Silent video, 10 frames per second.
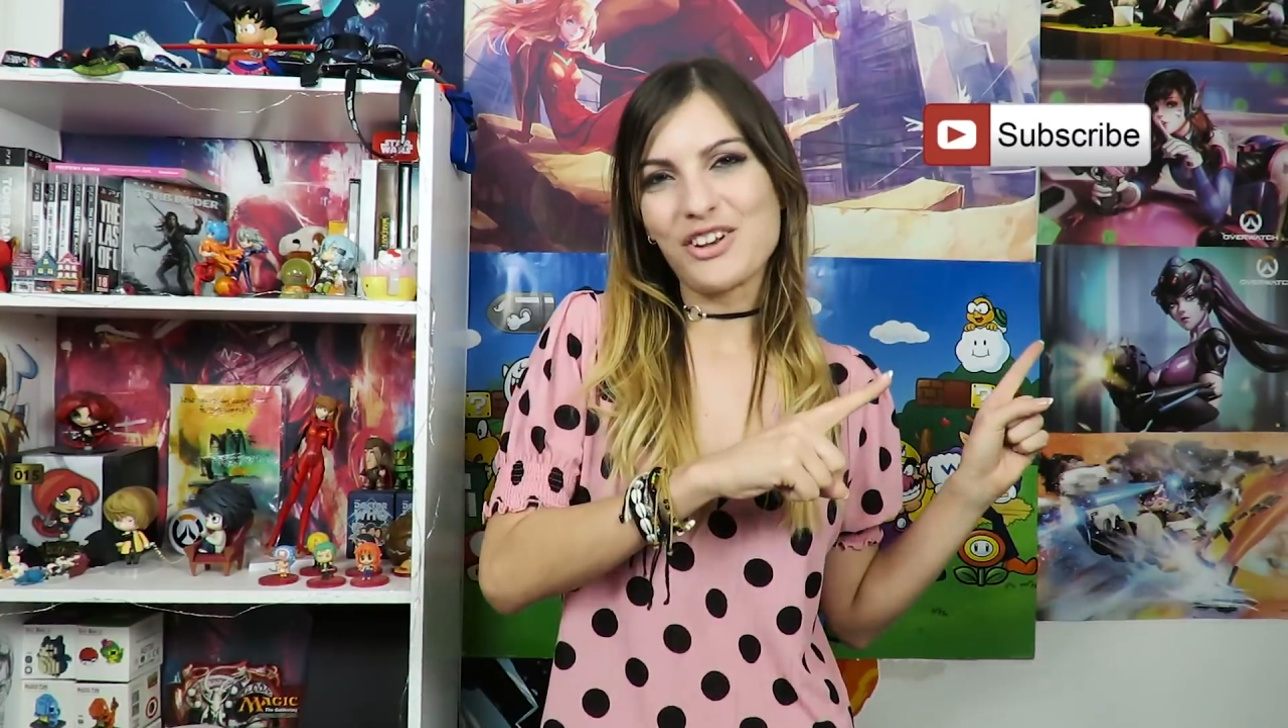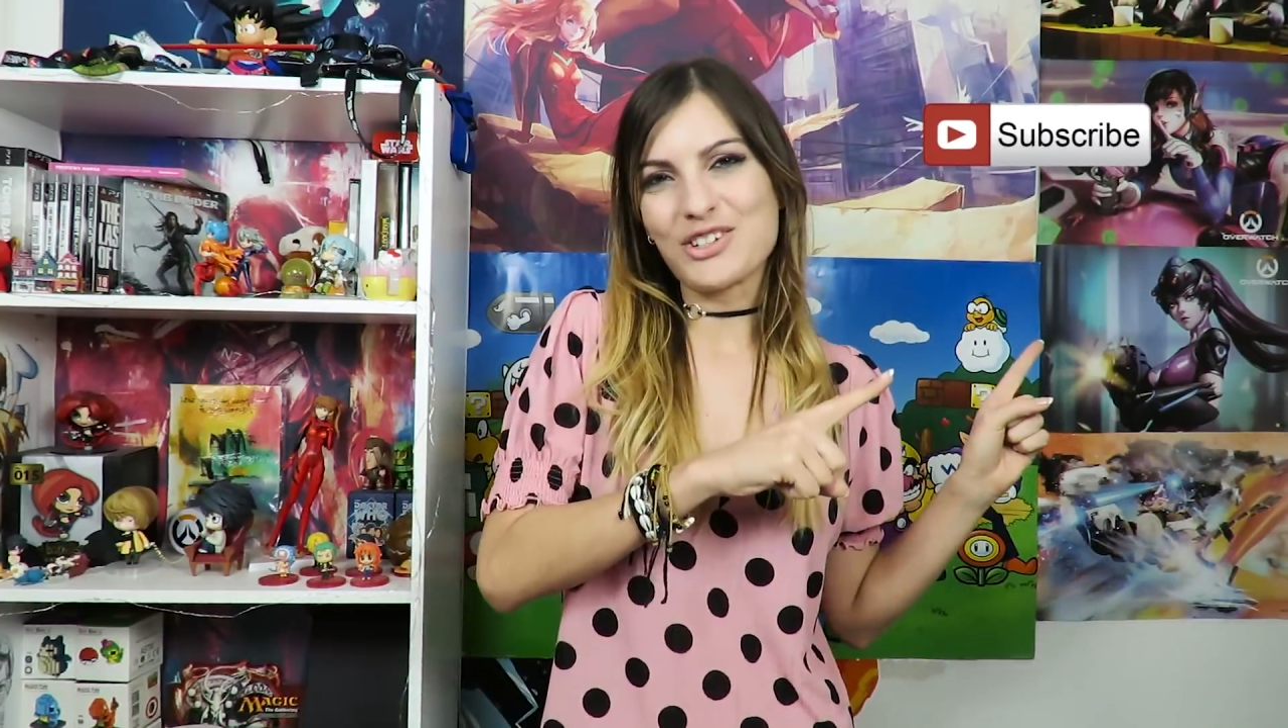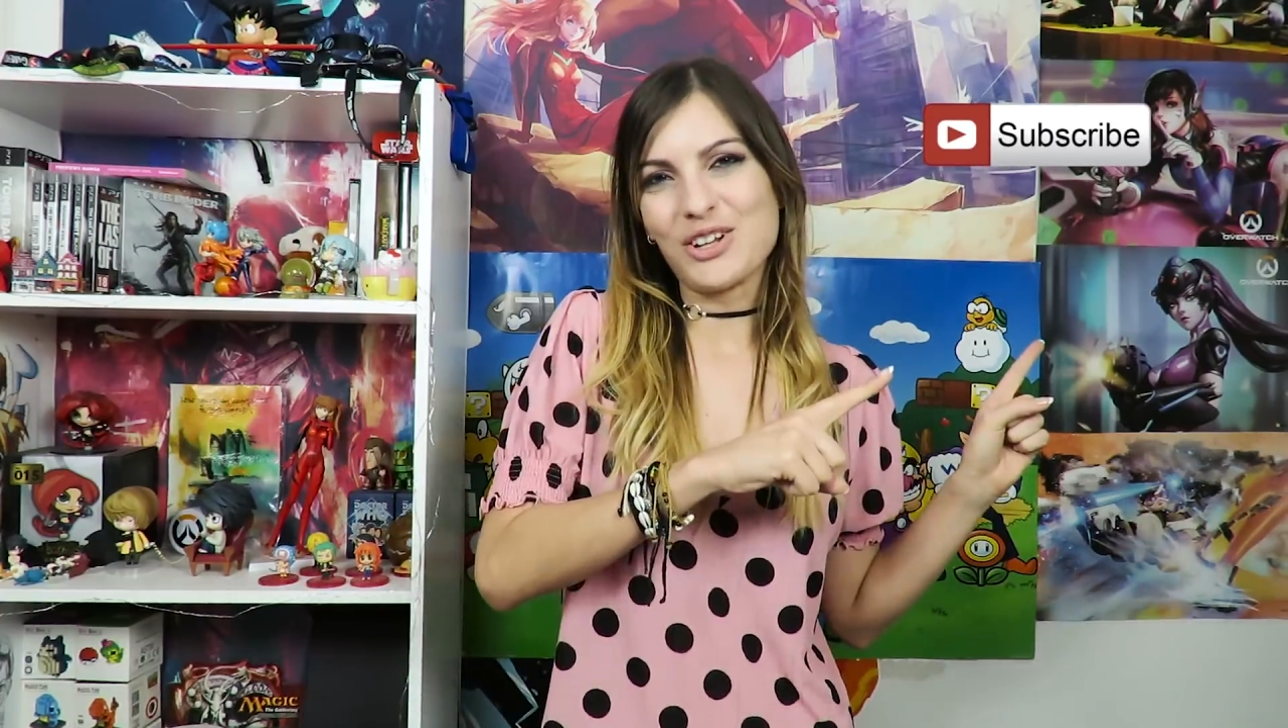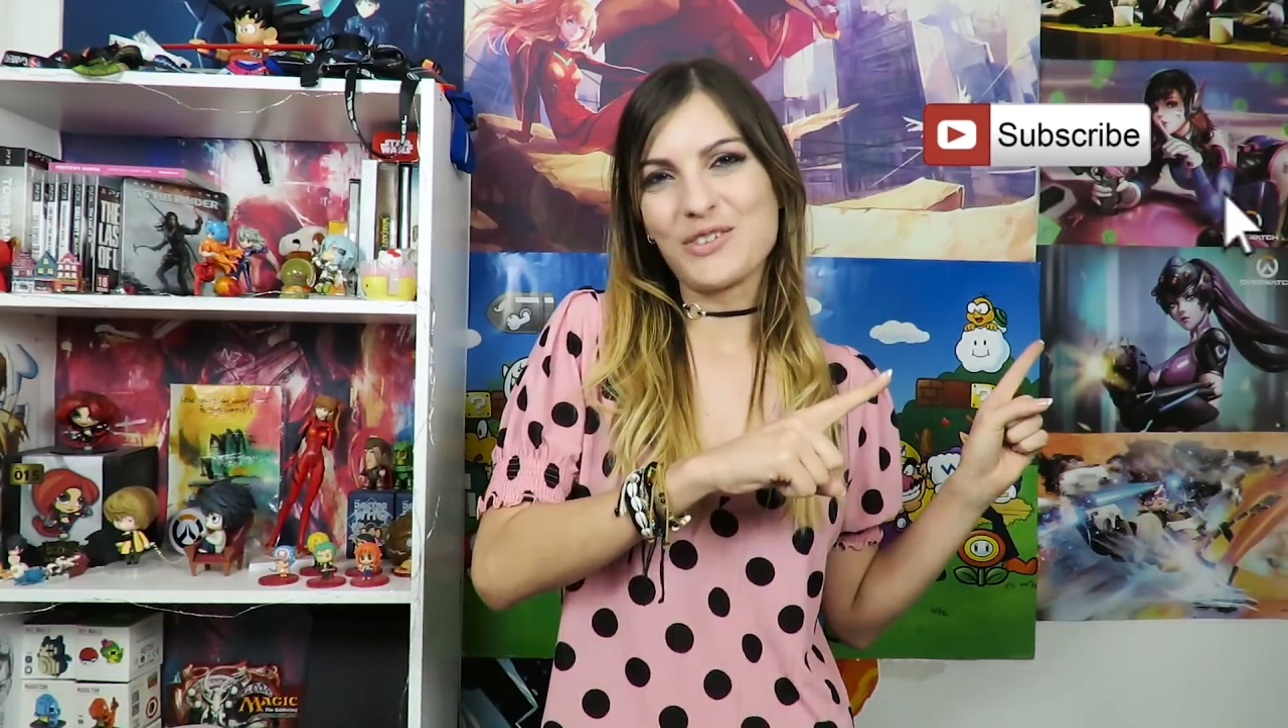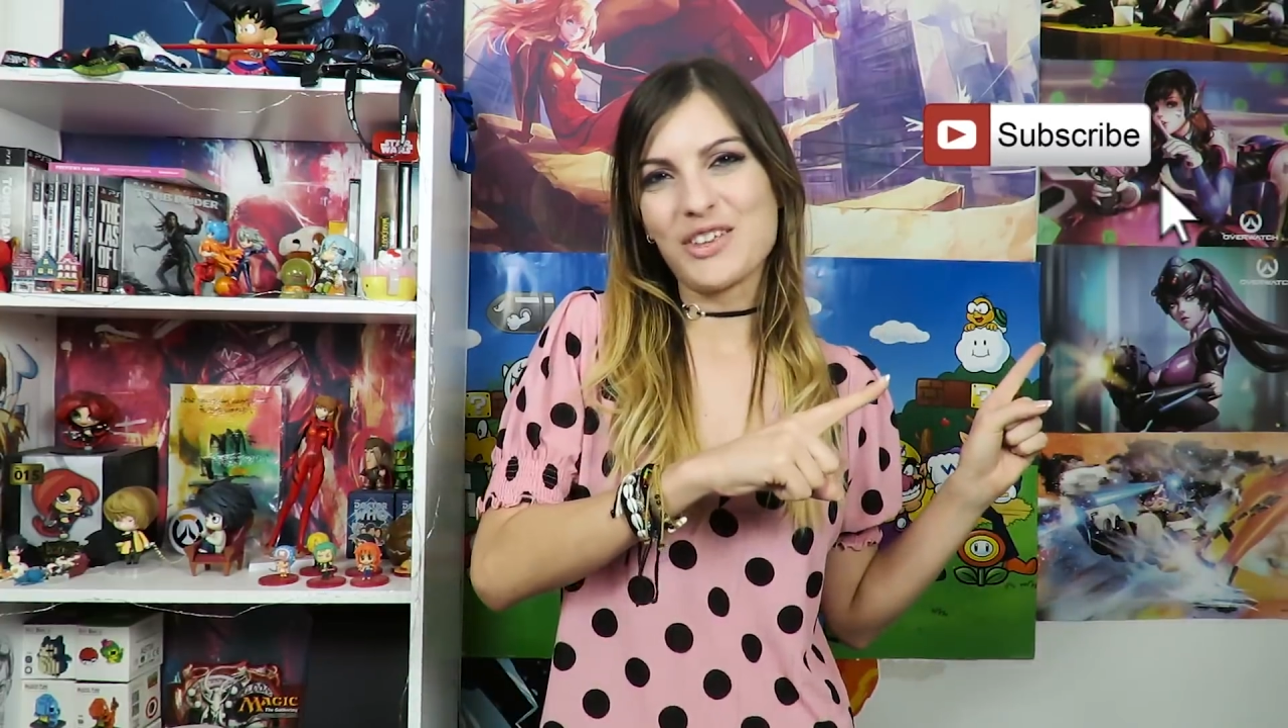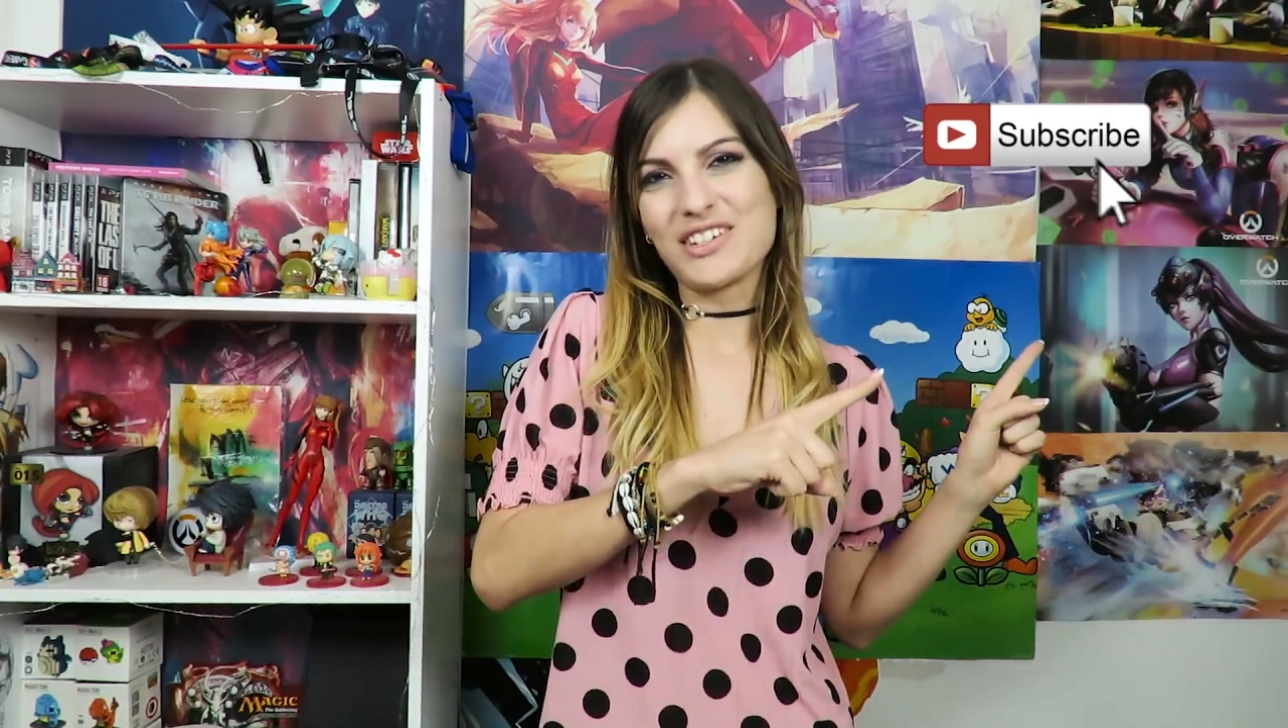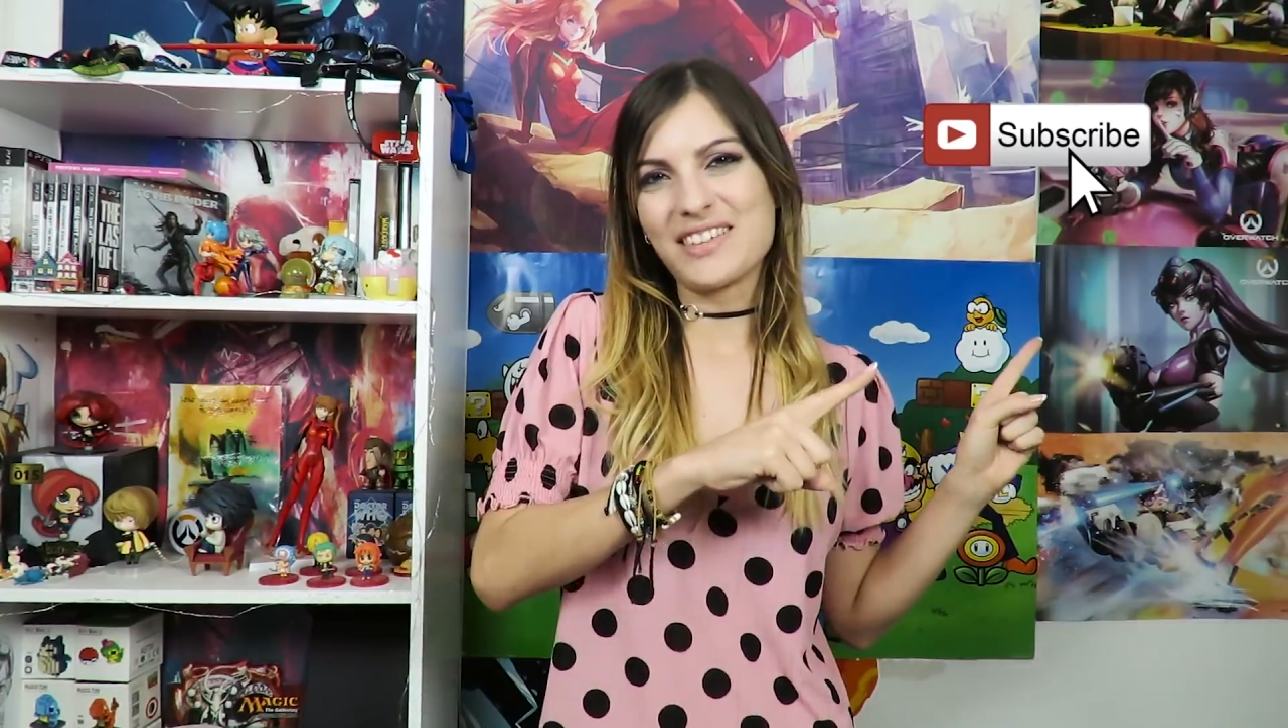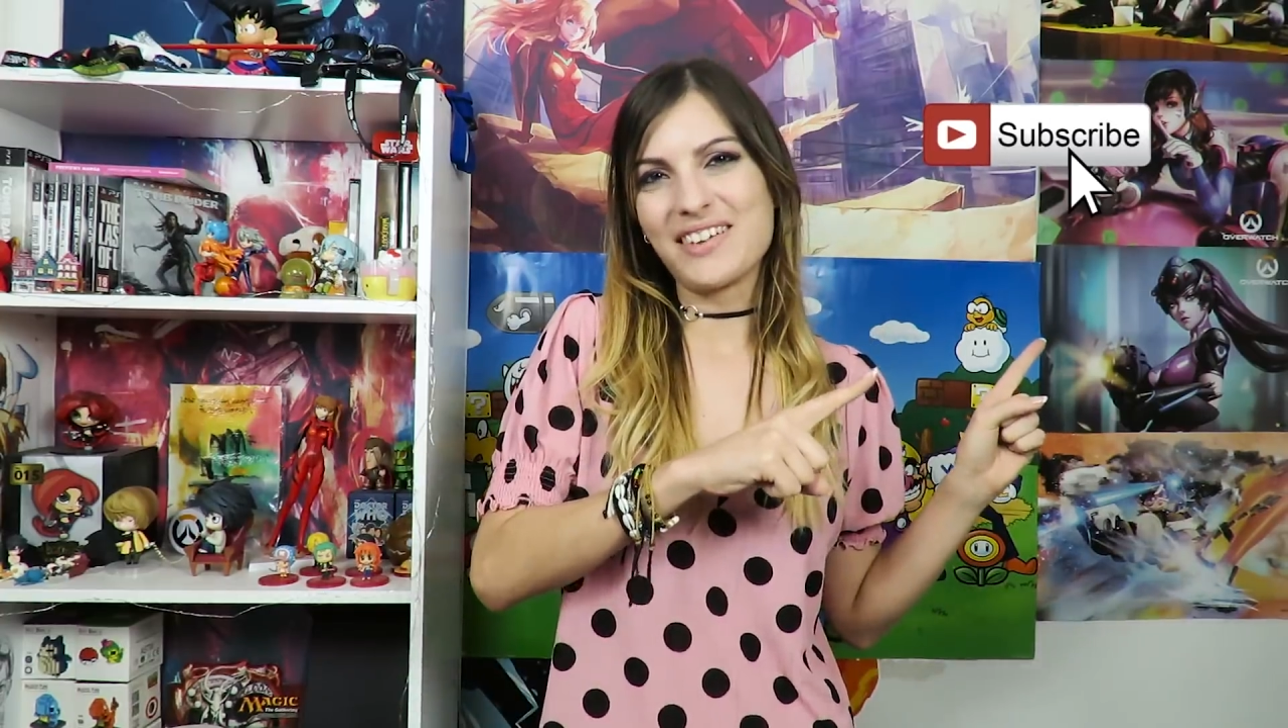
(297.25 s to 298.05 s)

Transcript: uno de los solos vídeos